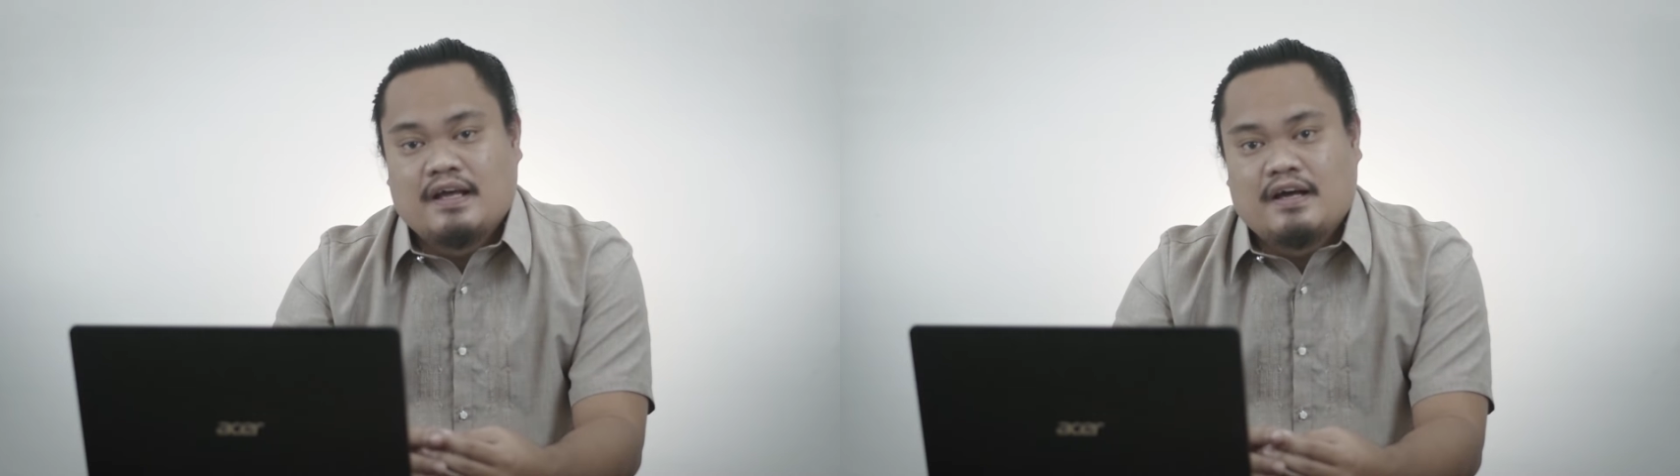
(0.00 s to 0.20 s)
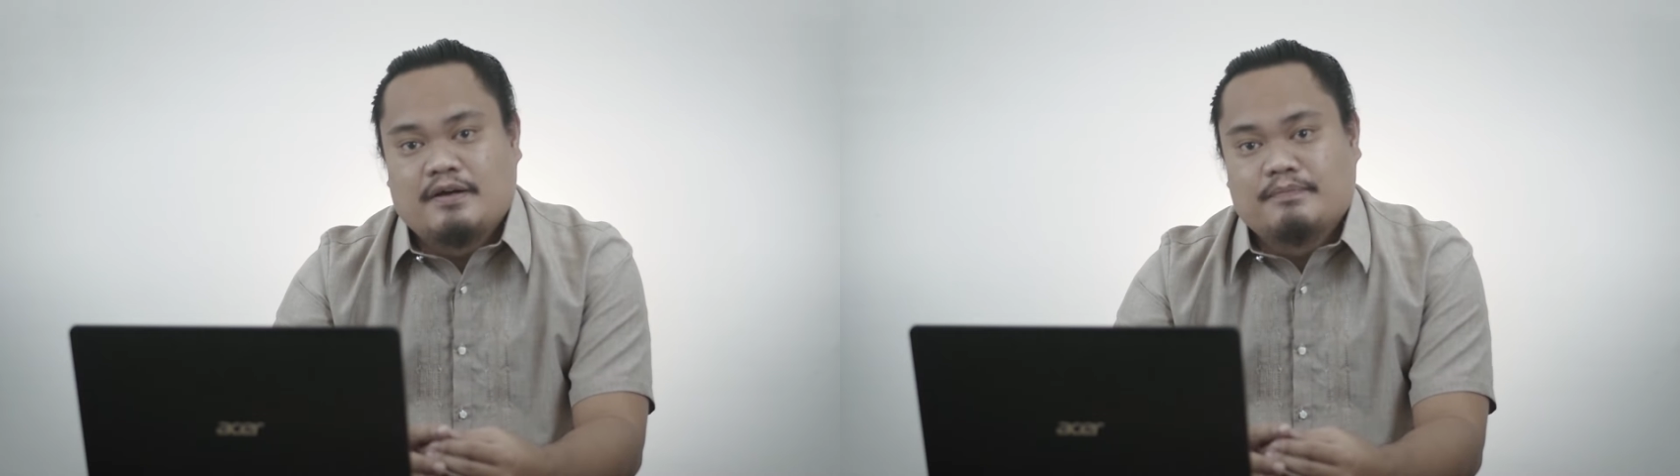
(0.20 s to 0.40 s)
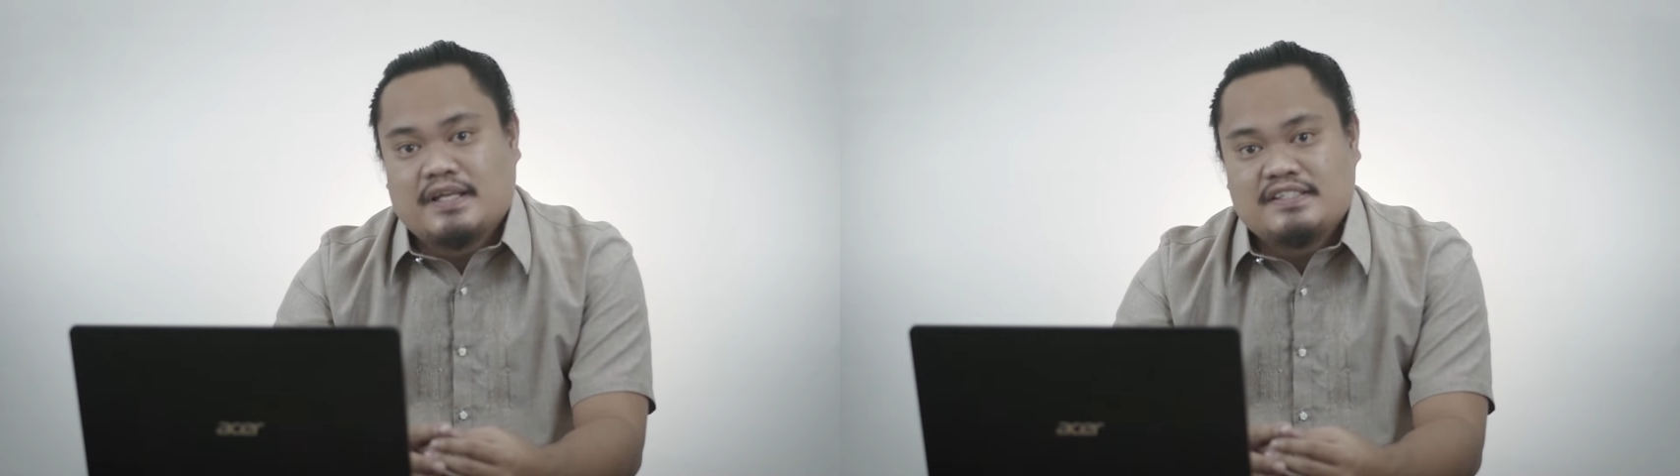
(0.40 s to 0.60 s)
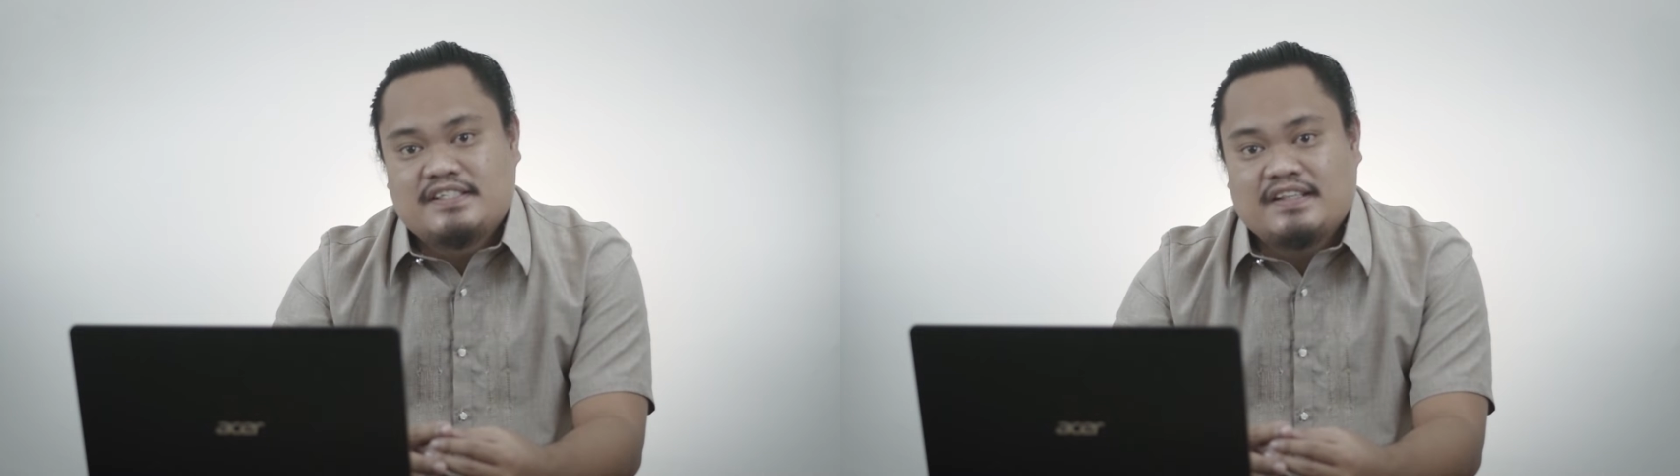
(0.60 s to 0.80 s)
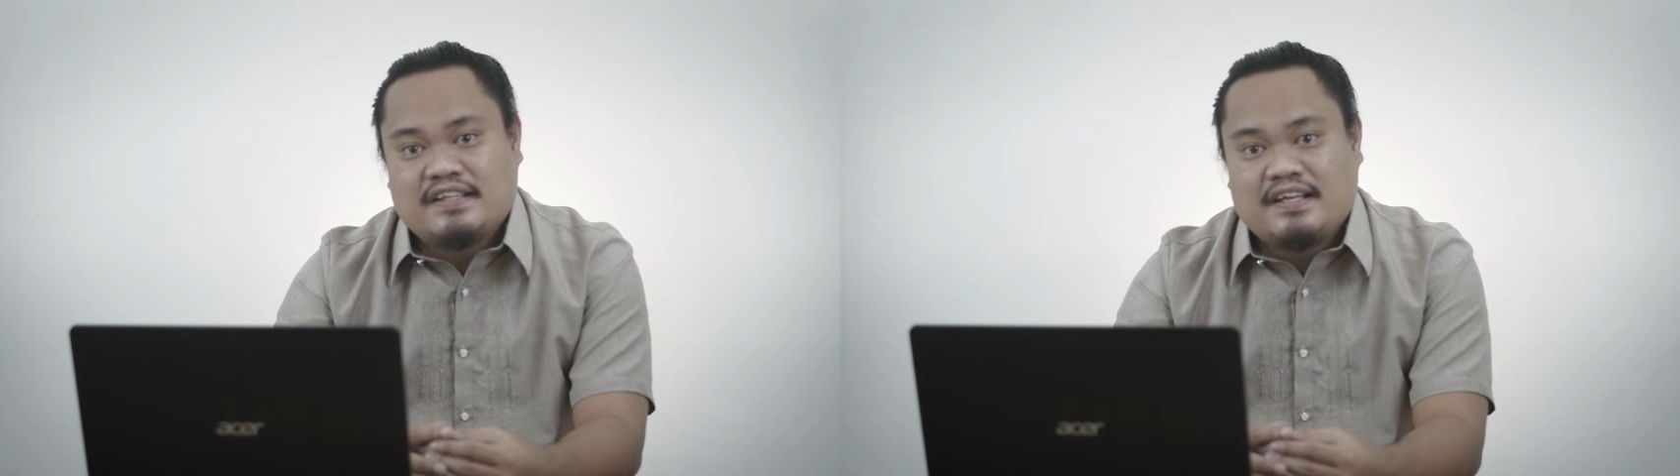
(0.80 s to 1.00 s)
um,
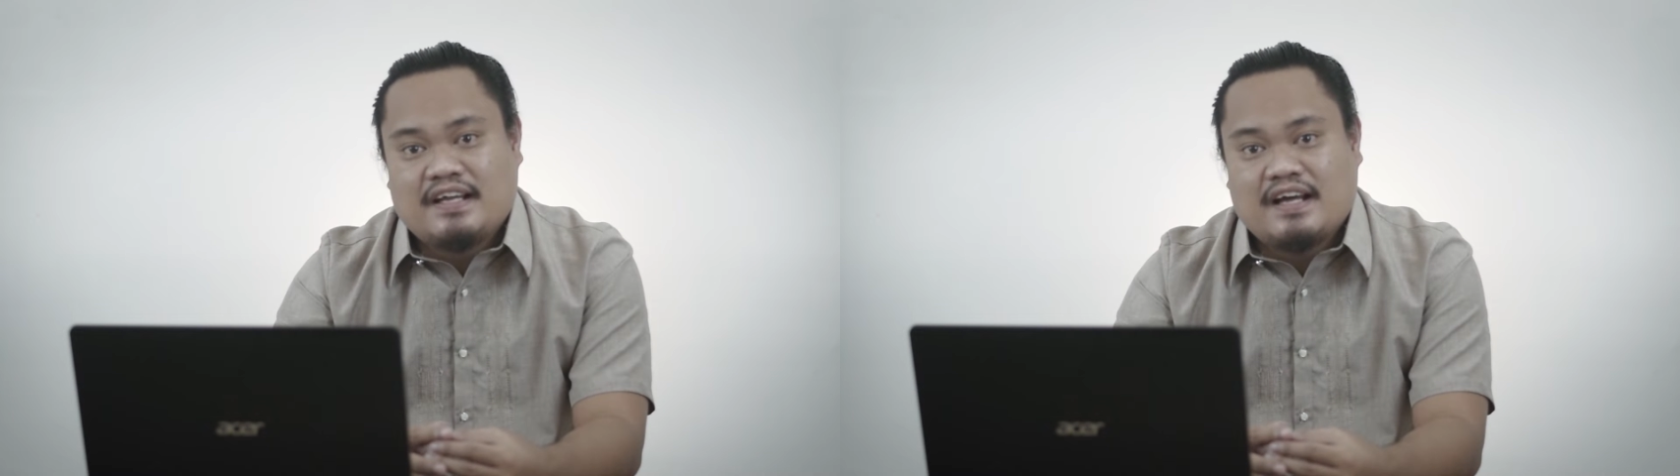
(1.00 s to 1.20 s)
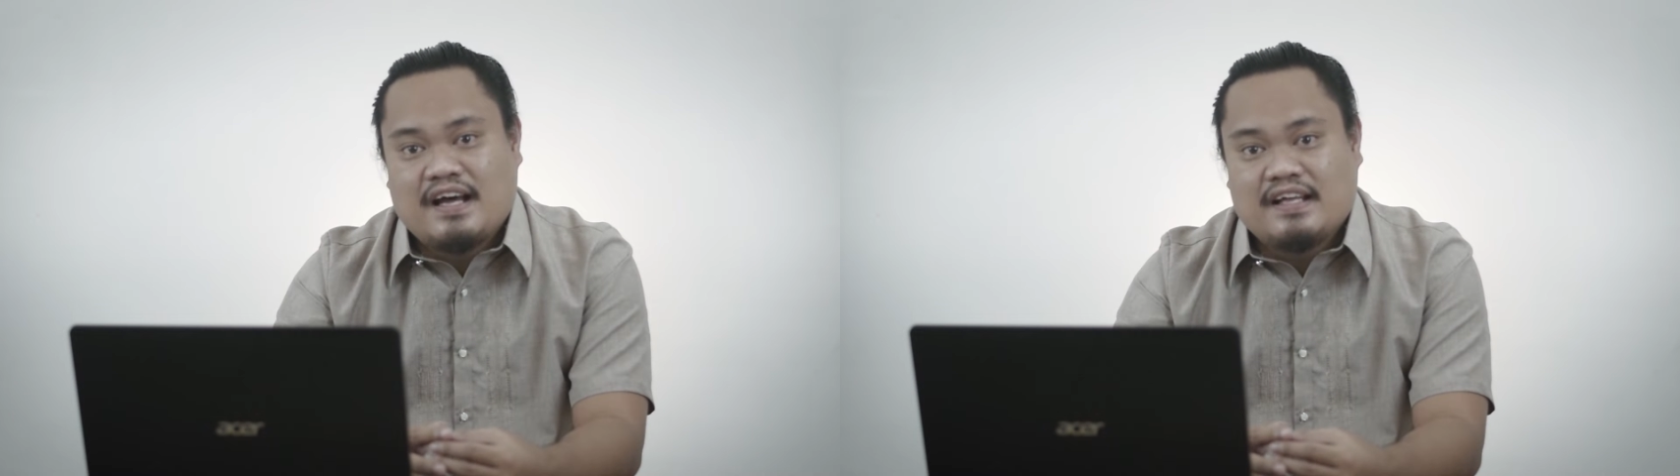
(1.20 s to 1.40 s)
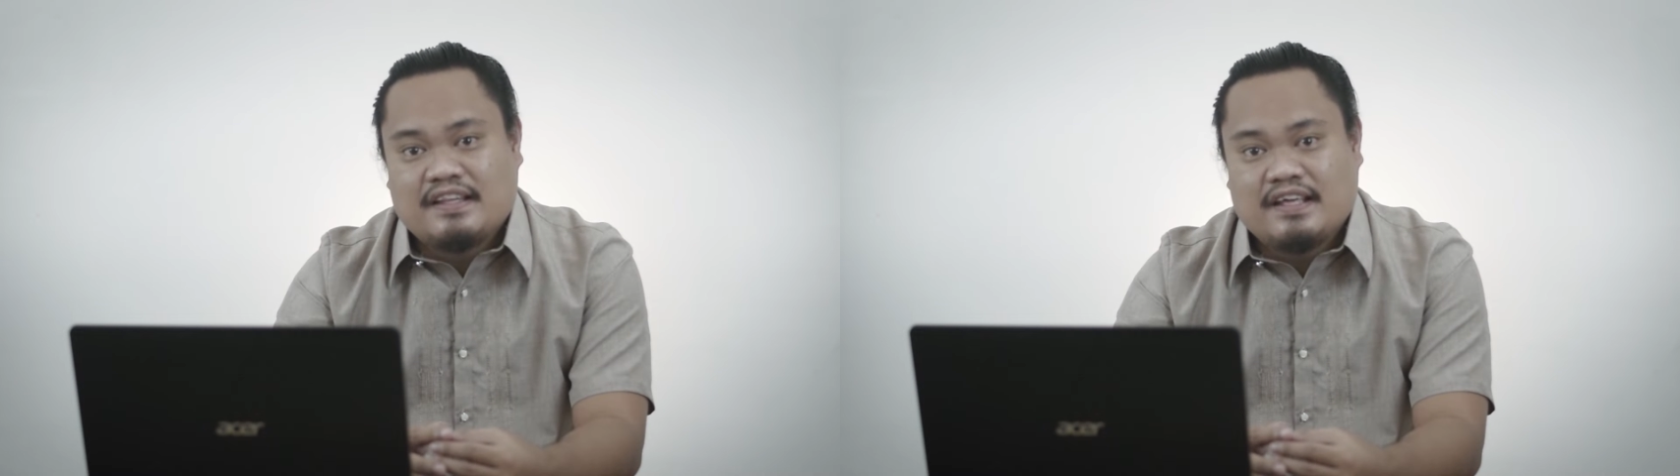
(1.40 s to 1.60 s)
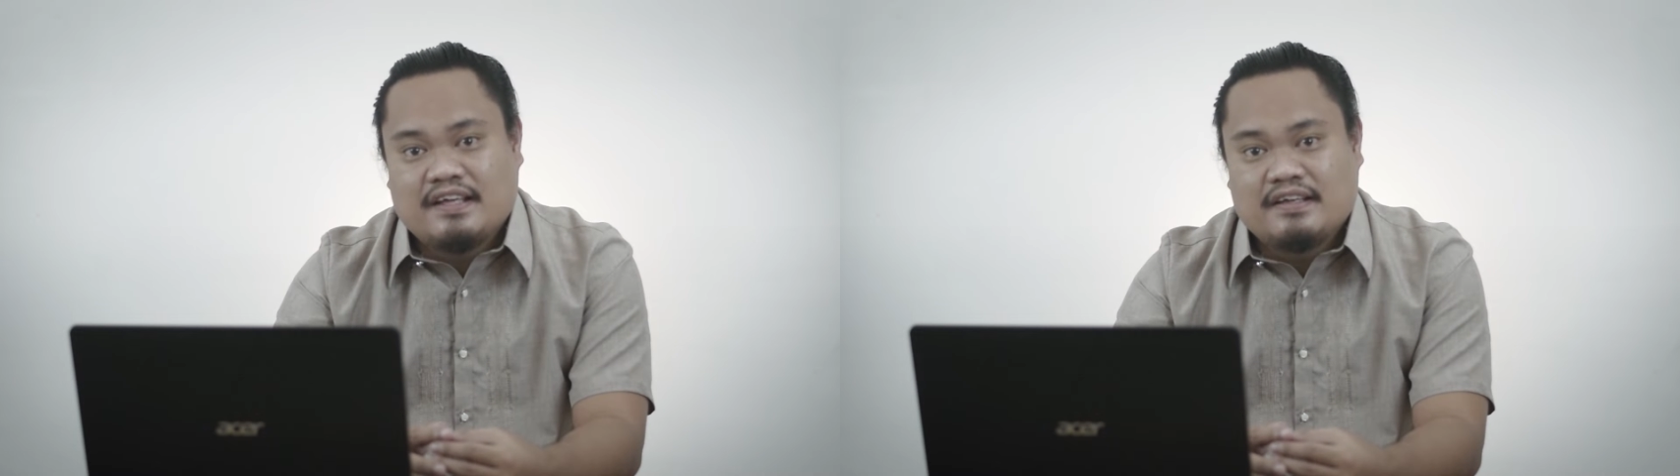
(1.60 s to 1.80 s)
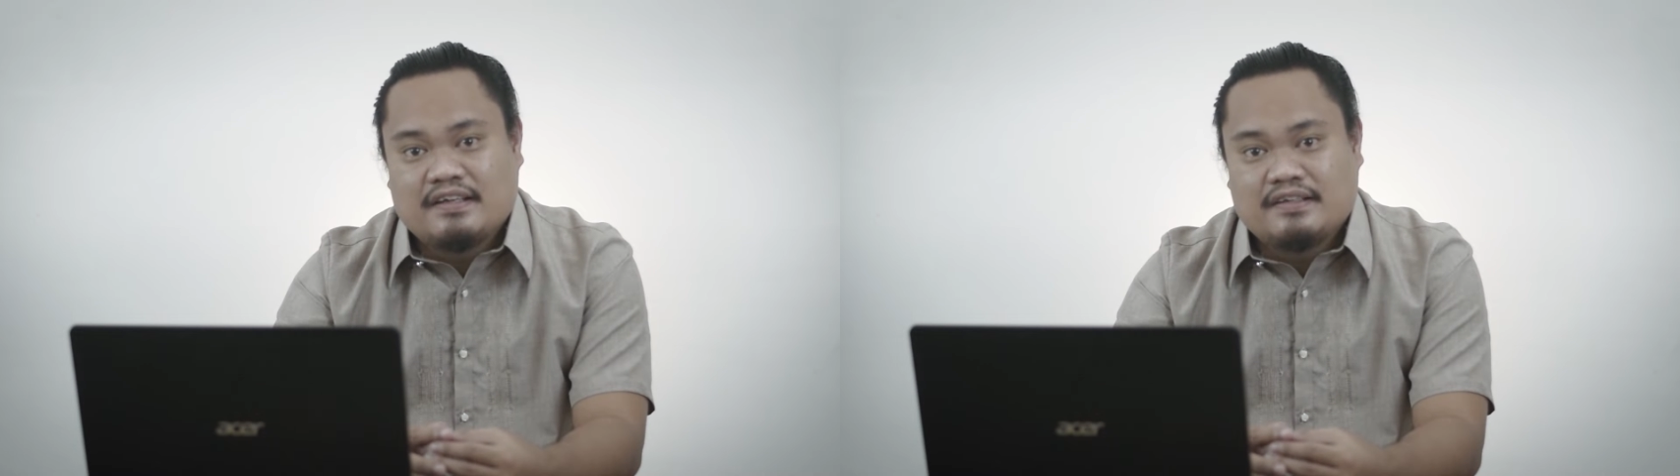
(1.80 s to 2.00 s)
nandyan din ang
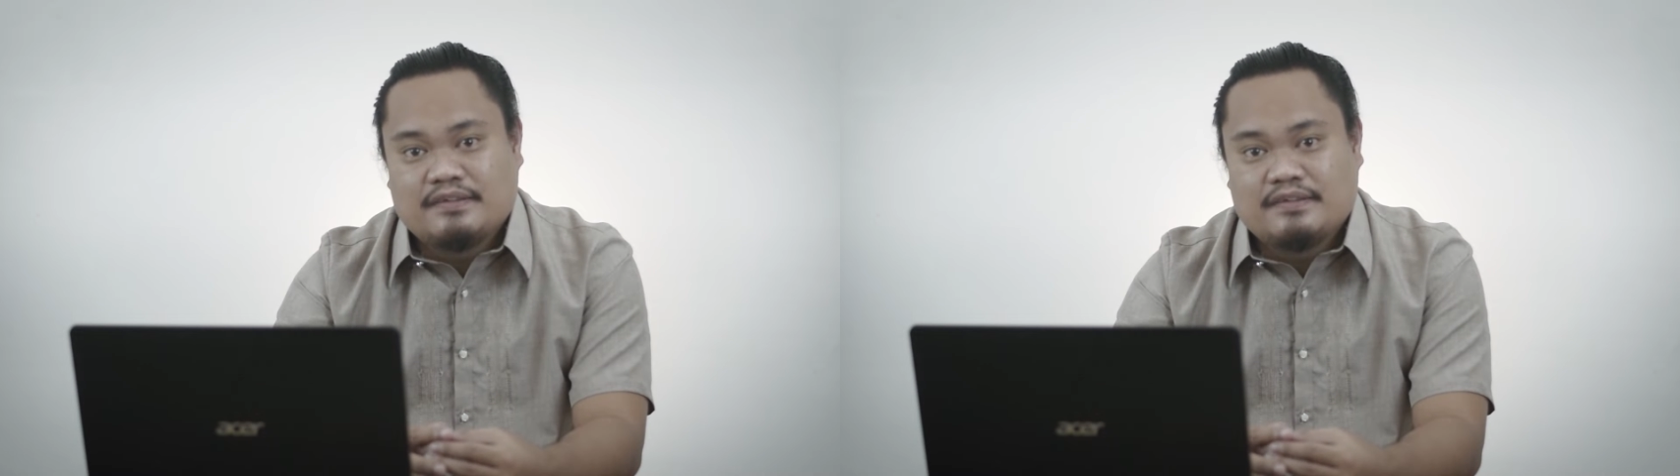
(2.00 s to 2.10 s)
ating